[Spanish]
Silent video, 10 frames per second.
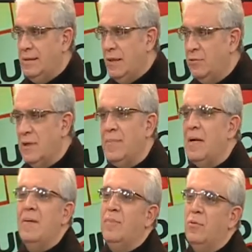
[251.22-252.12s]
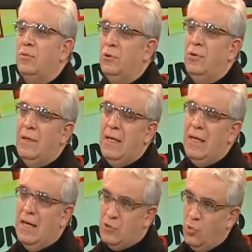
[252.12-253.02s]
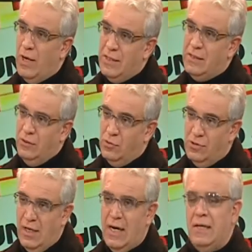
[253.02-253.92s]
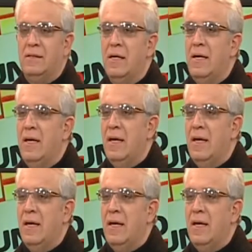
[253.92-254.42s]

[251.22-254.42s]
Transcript: y se usa para la producción de azúcares industriales,